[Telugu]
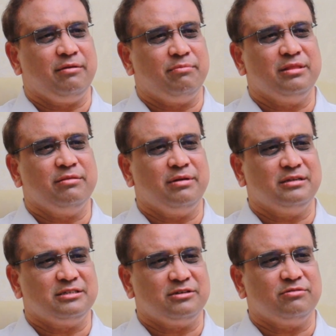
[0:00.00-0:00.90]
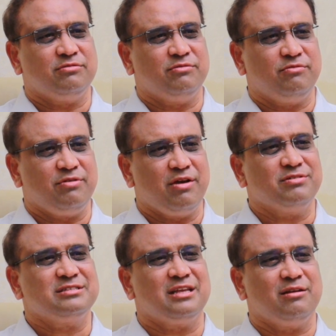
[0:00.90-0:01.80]
ఇబ్బంది పెంచడం
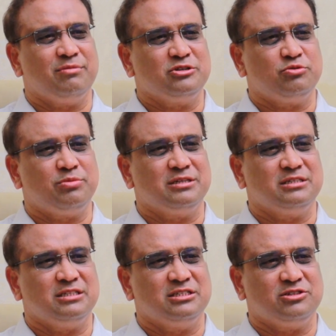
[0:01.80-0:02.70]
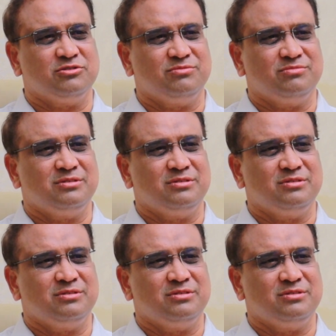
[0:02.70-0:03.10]
వ్యవస్థలను ఫస్ట్ ప్రశ్నించడం